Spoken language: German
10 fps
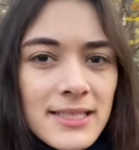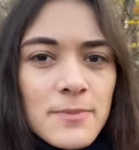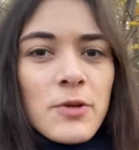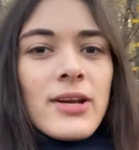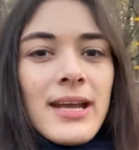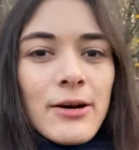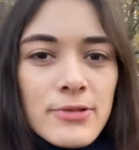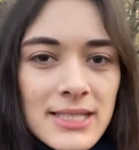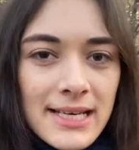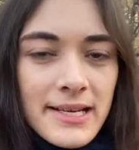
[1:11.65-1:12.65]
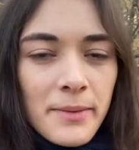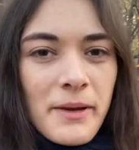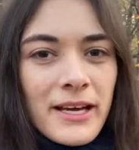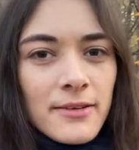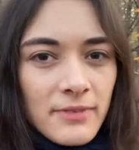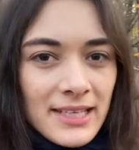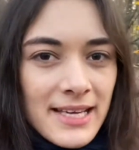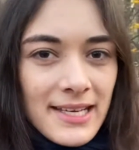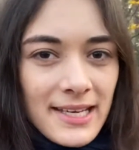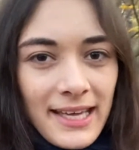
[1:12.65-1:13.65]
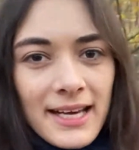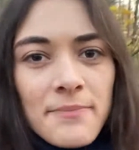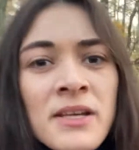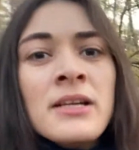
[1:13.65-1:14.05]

Das bedeutet Ausreisesperren wie in der DDR